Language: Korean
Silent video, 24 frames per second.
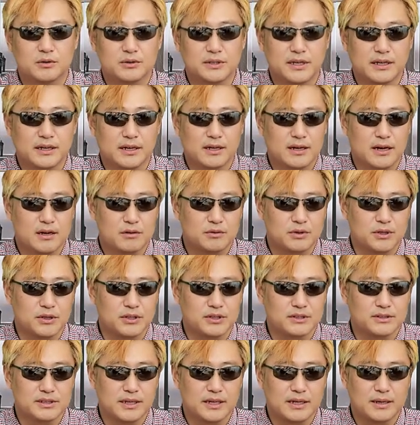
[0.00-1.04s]
생각하고
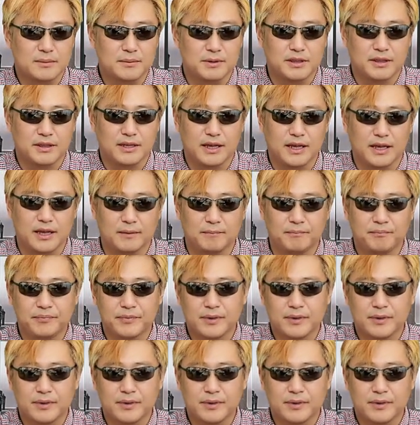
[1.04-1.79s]
있는 사람인데